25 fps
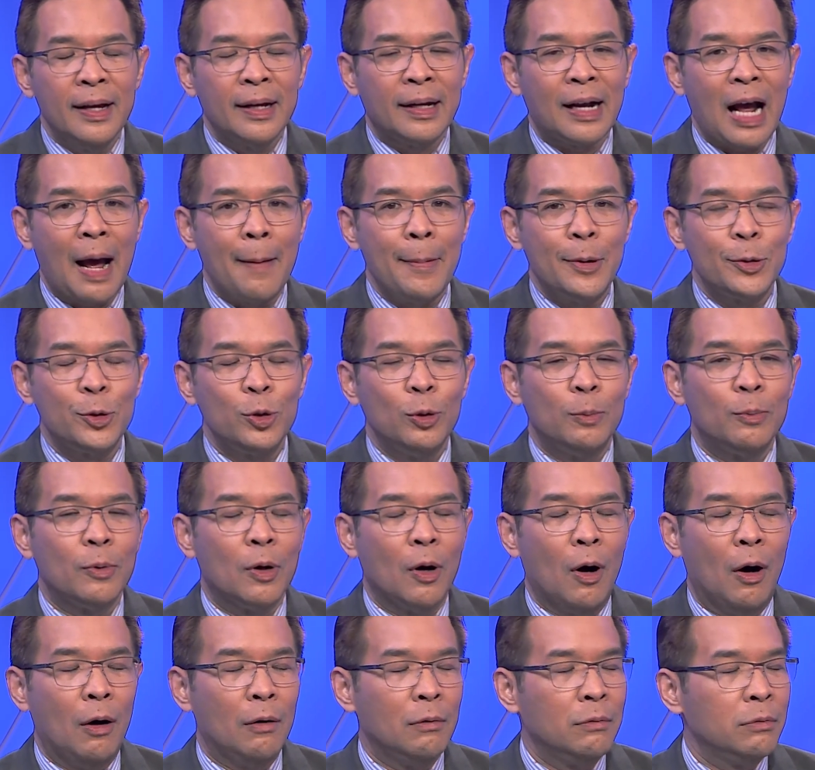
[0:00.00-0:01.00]
การประชุมข
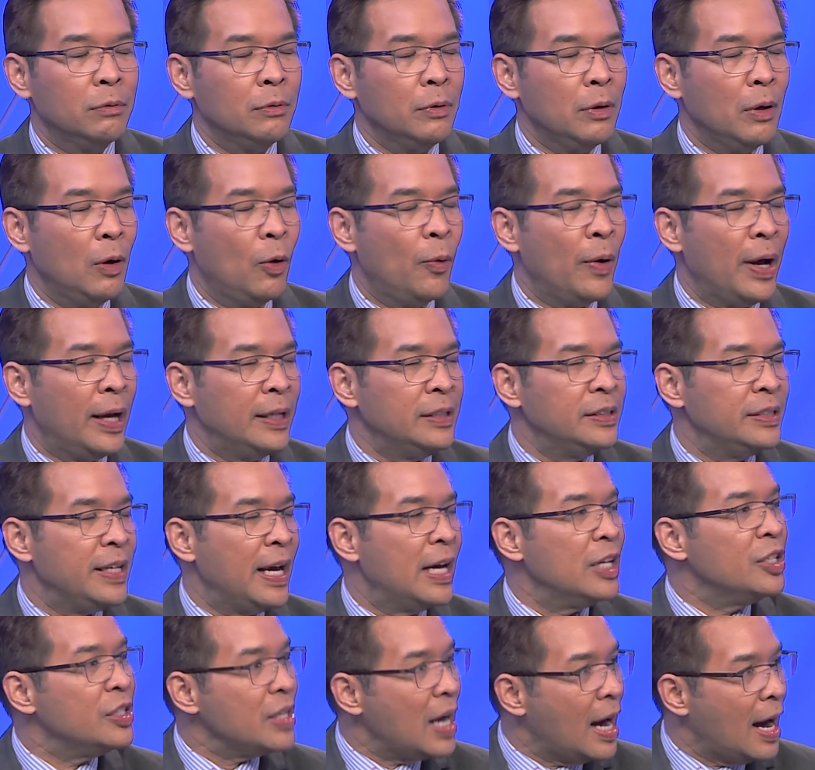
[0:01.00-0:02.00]
อง
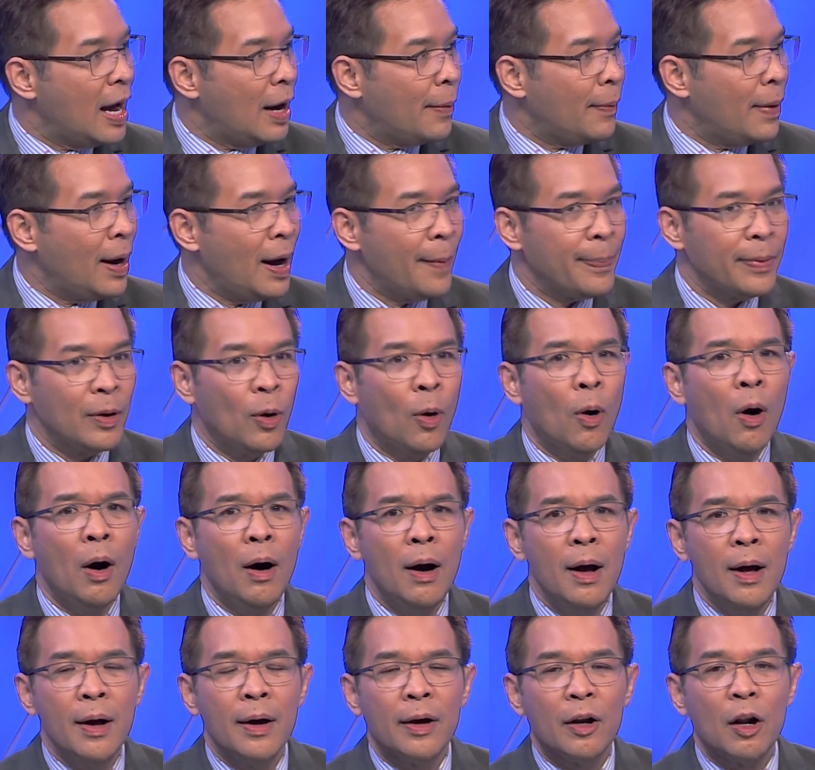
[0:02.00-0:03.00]
OSCHR ว่าโอ้
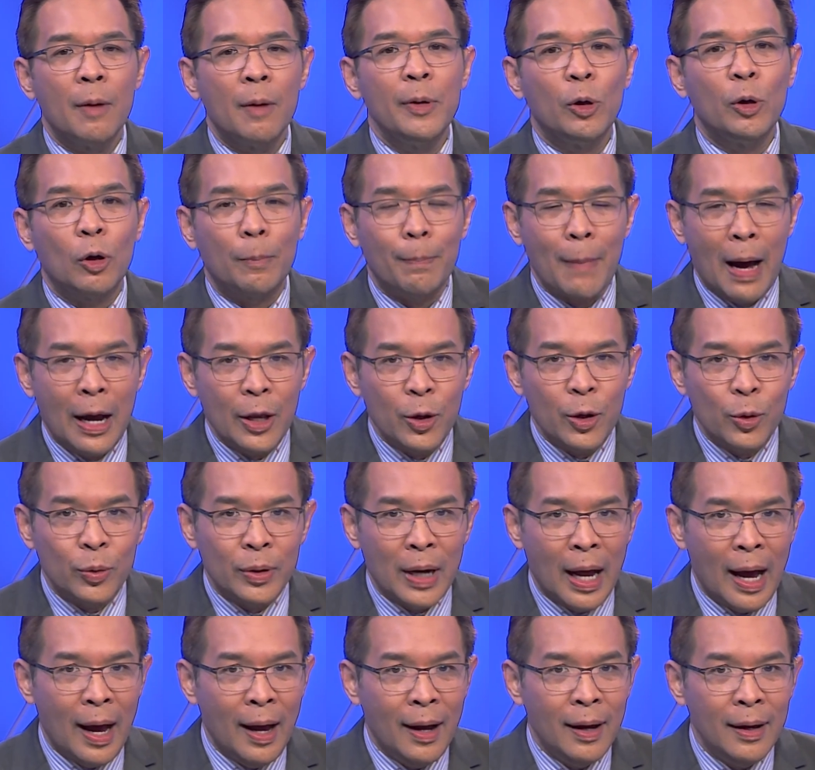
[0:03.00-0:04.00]
เรามีกฎหมายอยู่
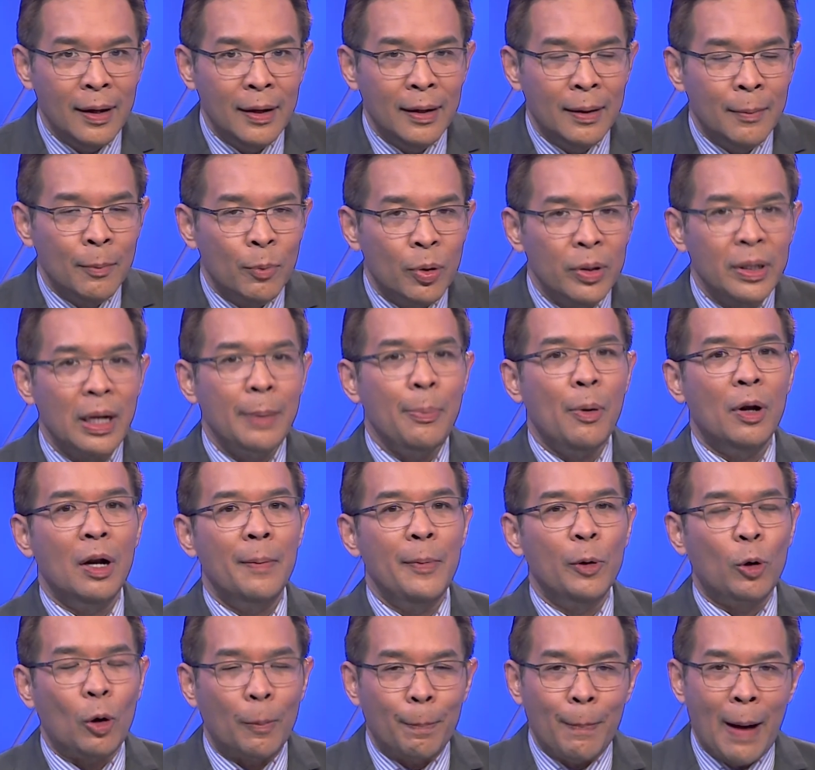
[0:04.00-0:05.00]
นะ เพราะฉะนั้นพอเรา
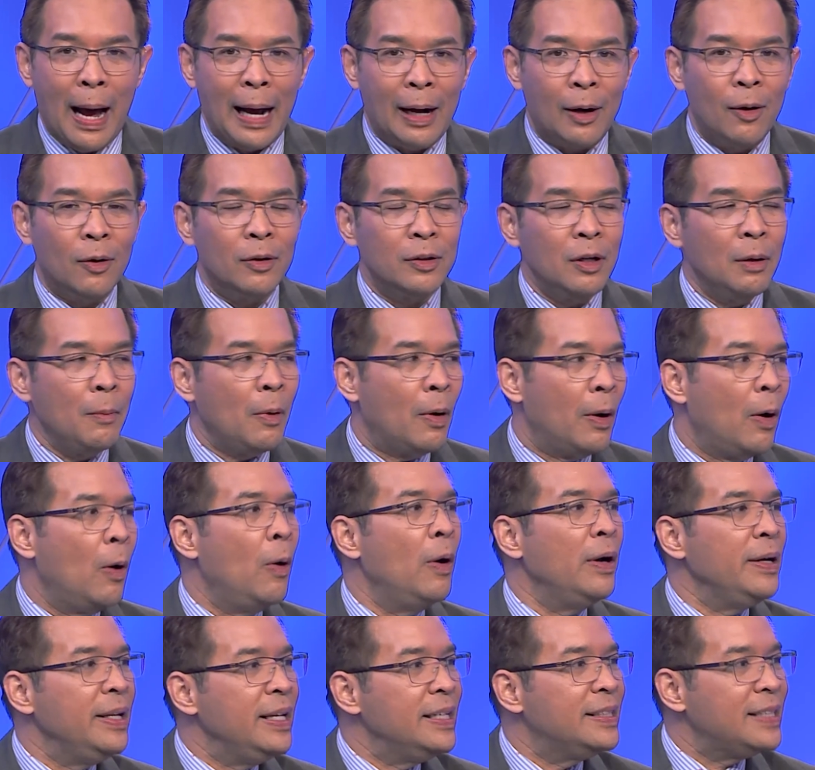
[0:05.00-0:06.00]
มีกฎหมายเขาก็ต้องบอกโอ้
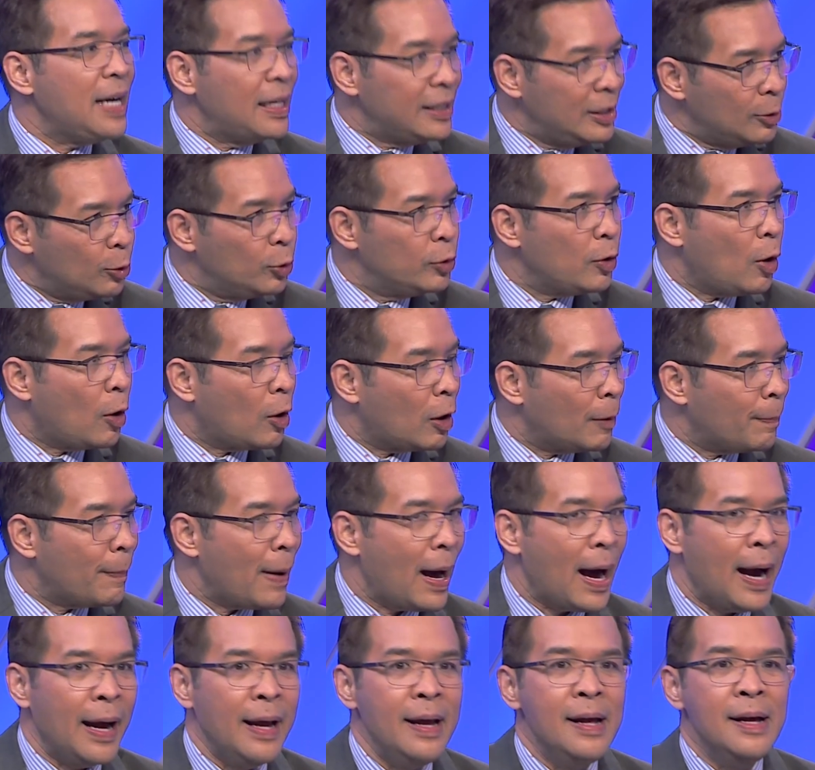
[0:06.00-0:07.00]
ดีใจที่คุณออกกฎหมา
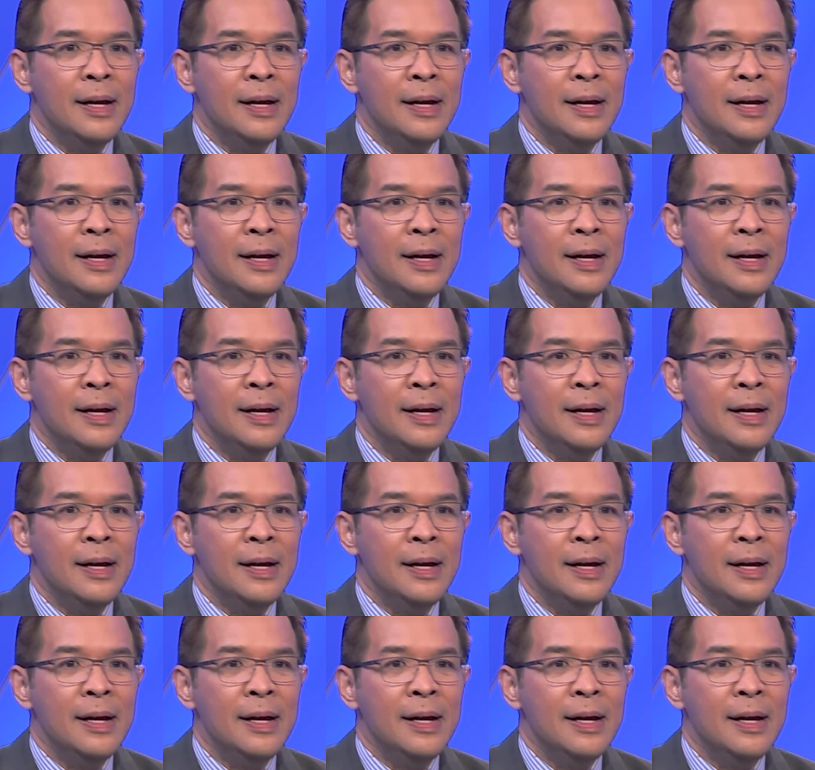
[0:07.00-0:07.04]
ย